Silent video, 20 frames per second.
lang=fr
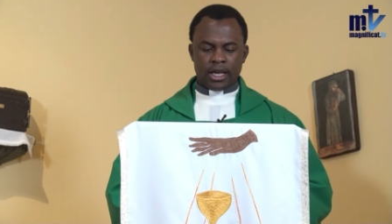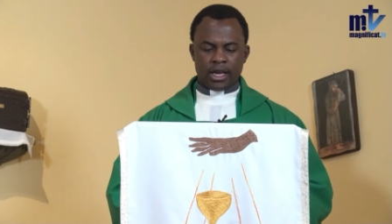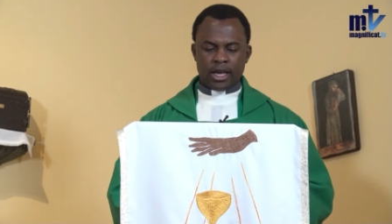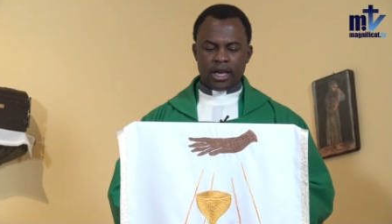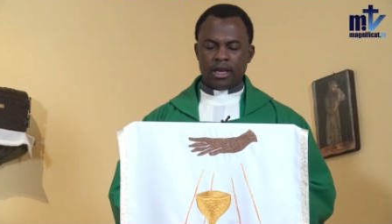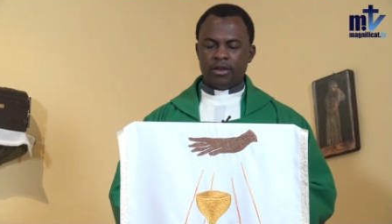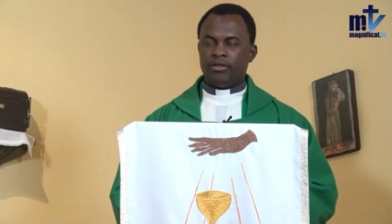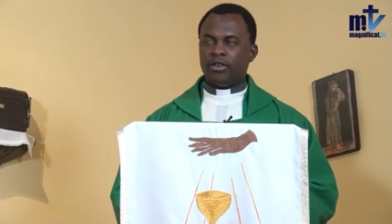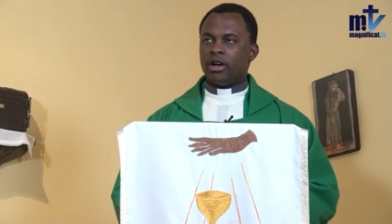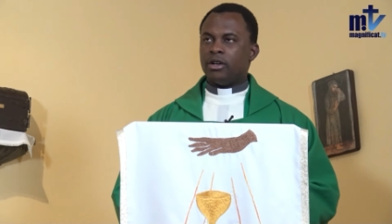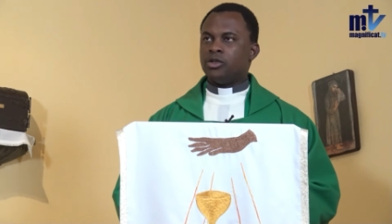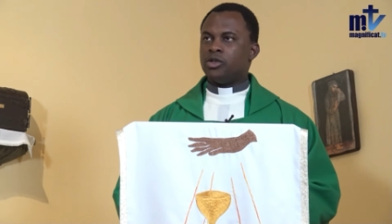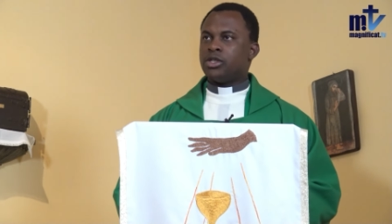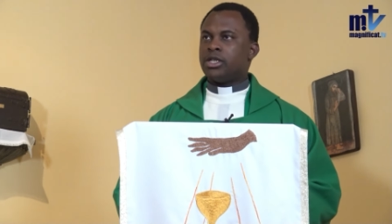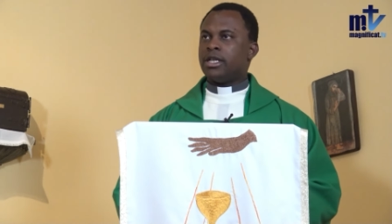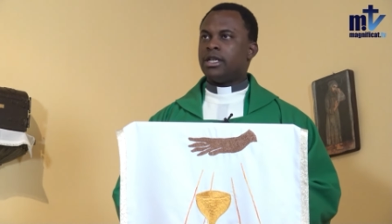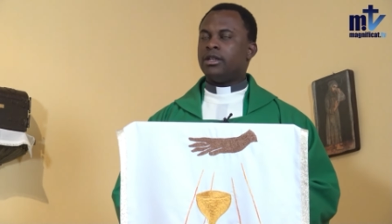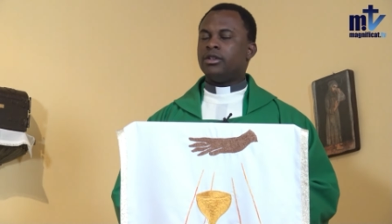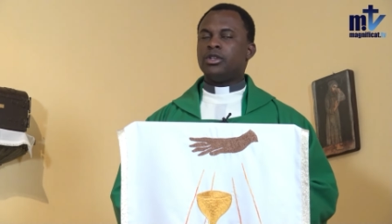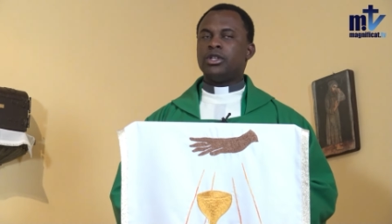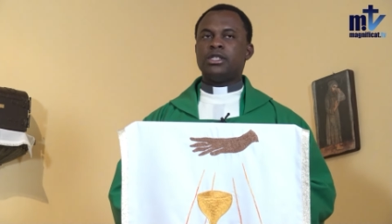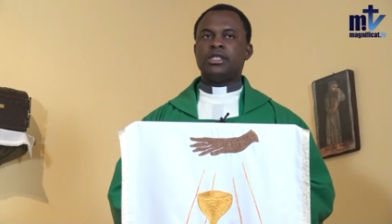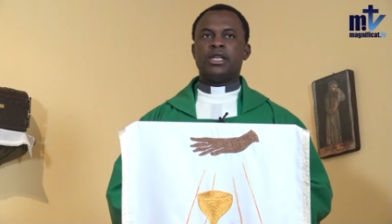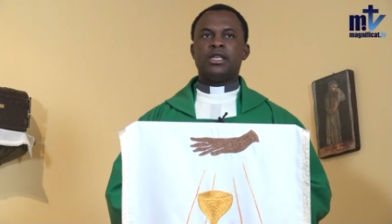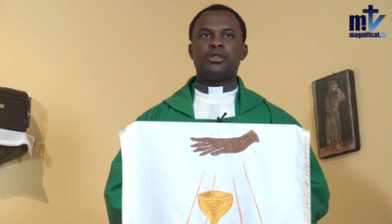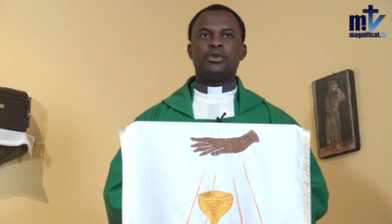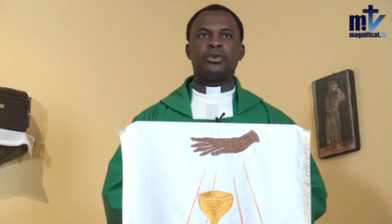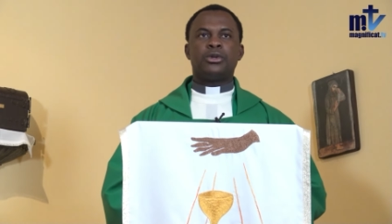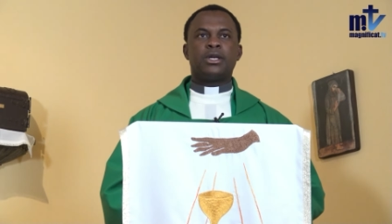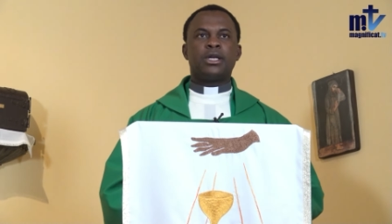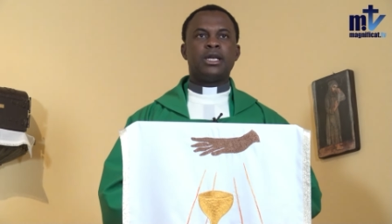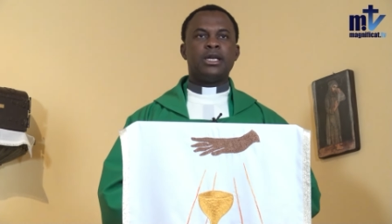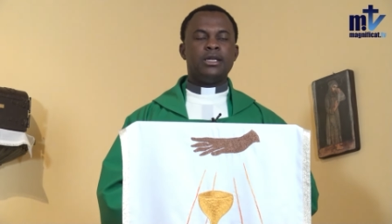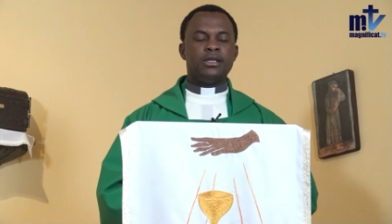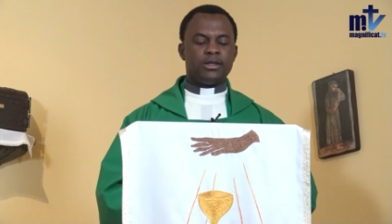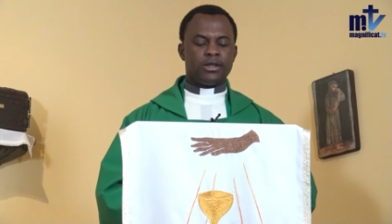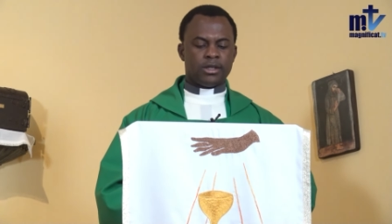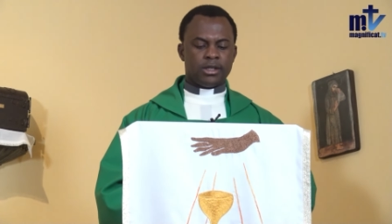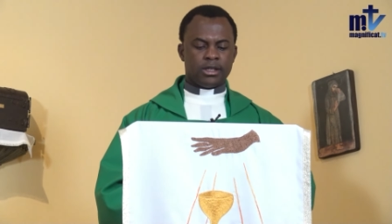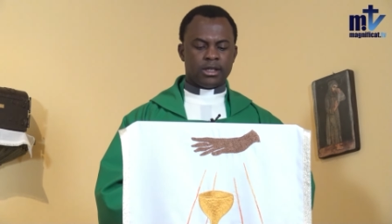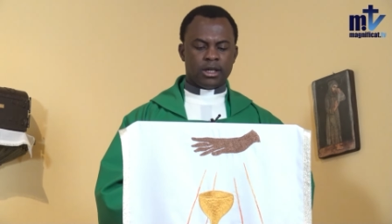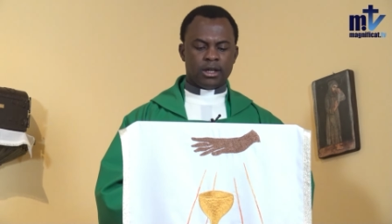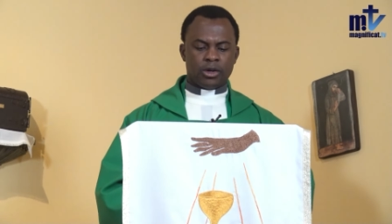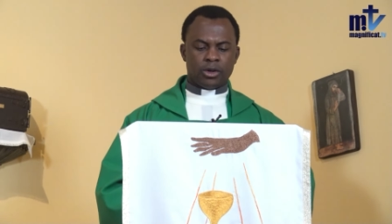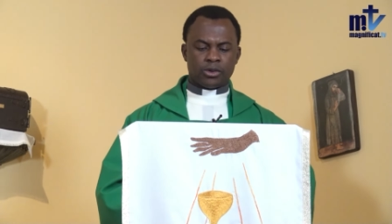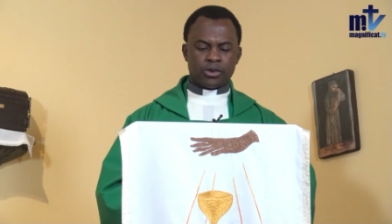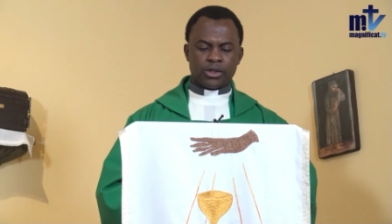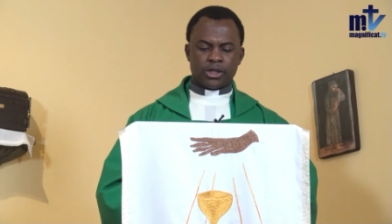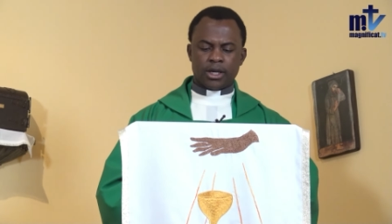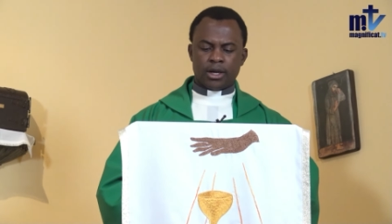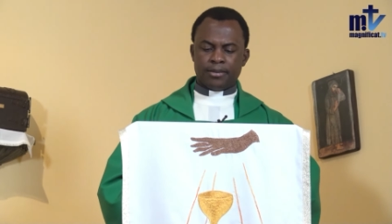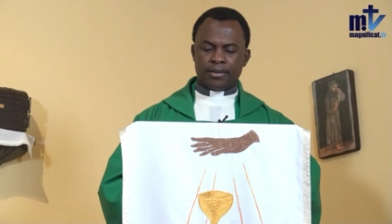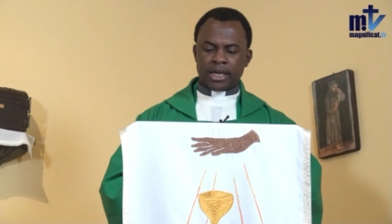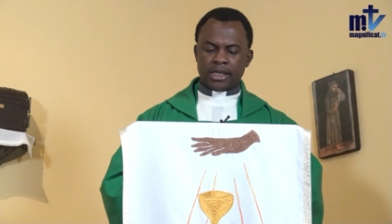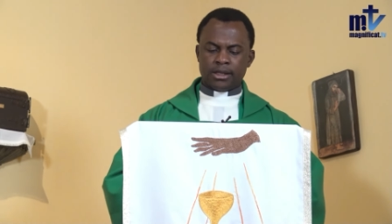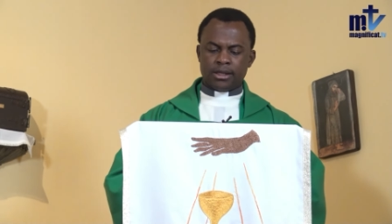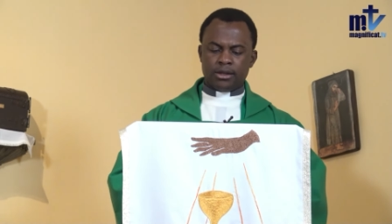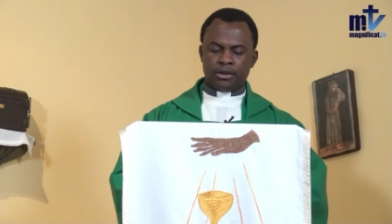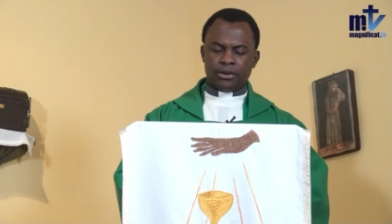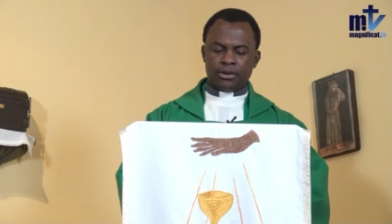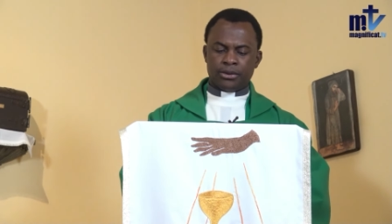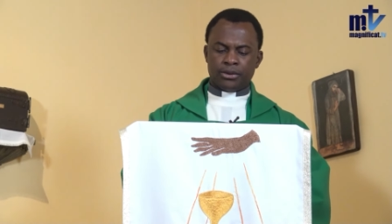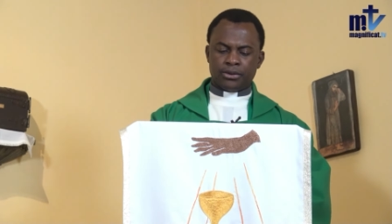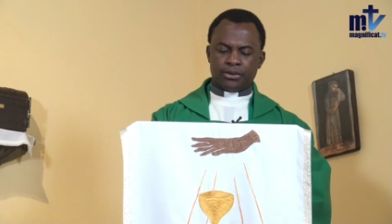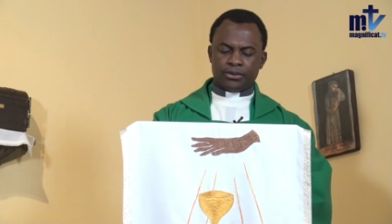Évangile de Jésus-Christ selon Saint Matthieu.